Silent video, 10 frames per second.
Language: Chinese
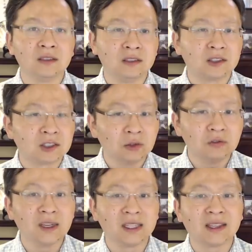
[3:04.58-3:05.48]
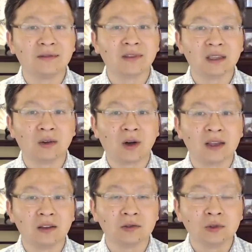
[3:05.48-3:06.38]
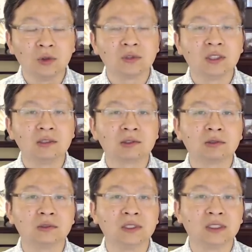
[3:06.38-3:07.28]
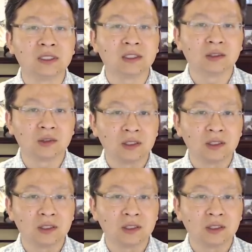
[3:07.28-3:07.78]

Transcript: 以州为单位的话，要弄清楚你这个